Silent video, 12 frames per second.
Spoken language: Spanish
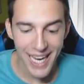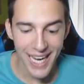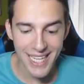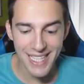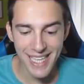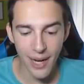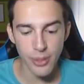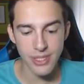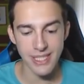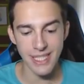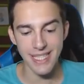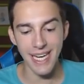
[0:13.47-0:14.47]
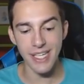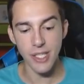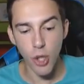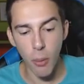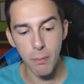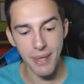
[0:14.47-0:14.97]
En el que vamos a intentar
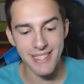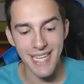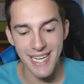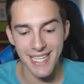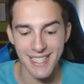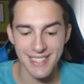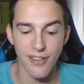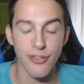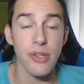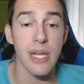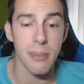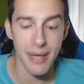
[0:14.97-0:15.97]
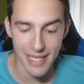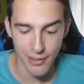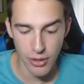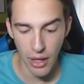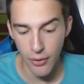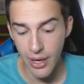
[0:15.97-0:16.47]
completar el desafío de la máquina
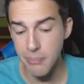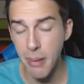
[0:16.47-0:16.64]
voladora,